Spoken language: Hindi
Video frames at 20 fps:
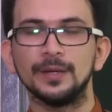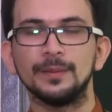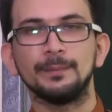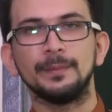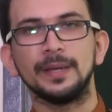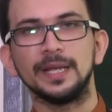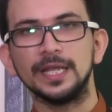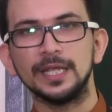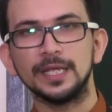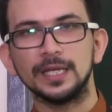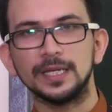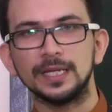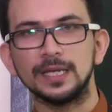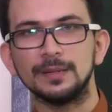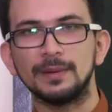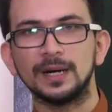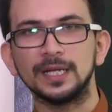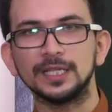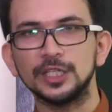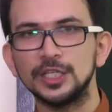मैंने ये
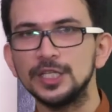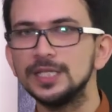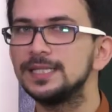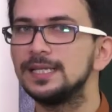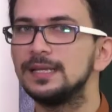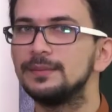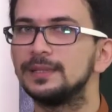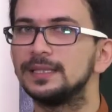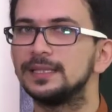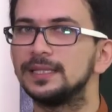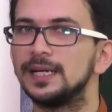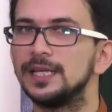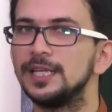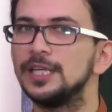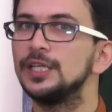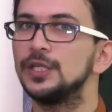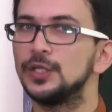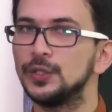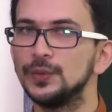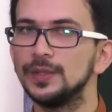बात किस लिए बताई
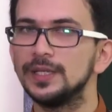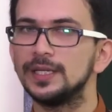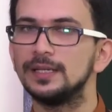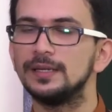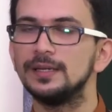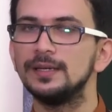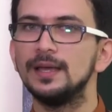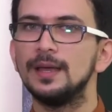क्योंकि